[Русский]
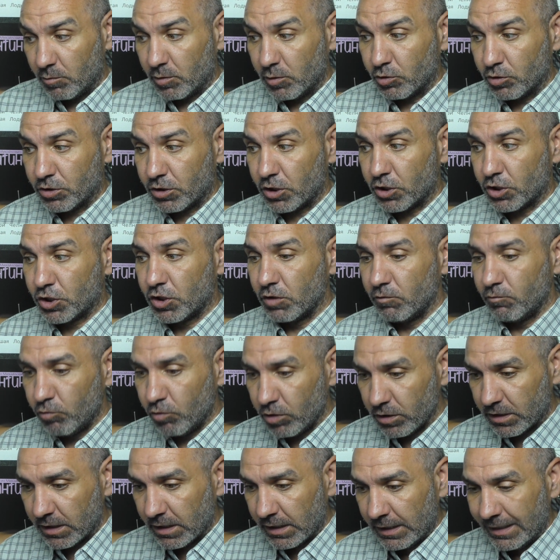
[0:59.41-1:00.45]
Потому что
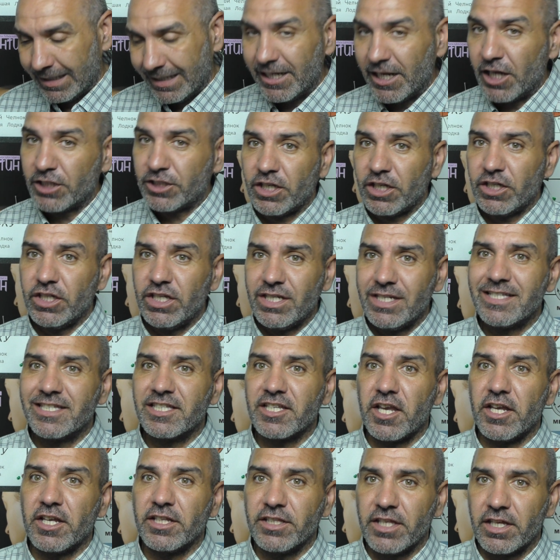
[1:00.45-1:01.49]
живот –
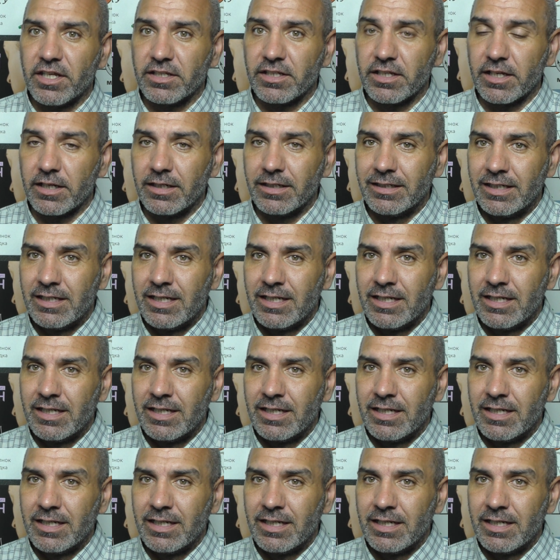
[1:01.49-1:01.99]
иньская энергия.